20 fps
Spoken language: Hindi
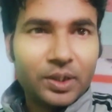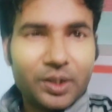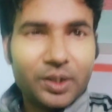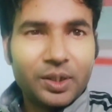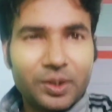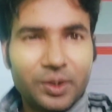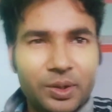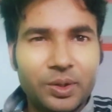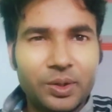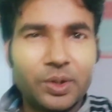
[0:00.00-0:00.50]

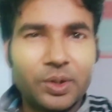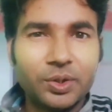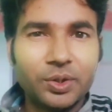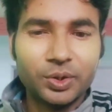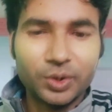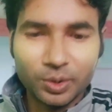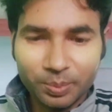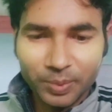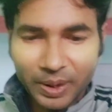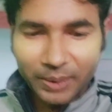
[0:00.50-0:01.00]
तो
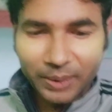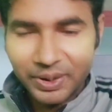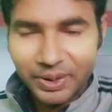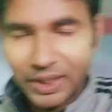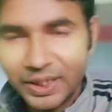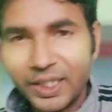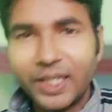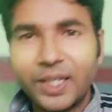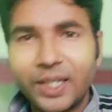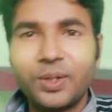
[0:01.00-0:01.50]
दोस्तों मैं भी
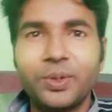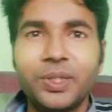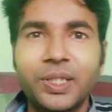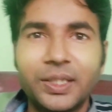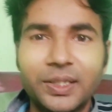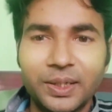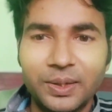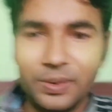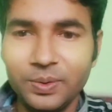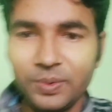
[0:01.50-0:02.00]
तैयार हो
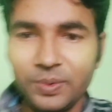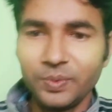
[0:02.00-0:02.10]
जाता हूँ